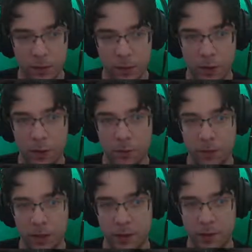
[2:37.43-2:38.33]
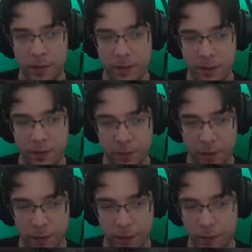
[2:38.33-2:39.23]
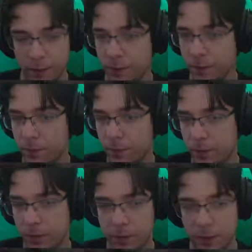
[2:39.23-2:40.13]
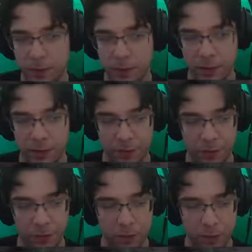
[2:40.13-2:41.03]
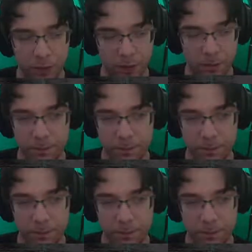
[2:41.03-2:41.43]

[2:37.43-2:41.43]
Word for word: Komm, mach die weg. Danke. So.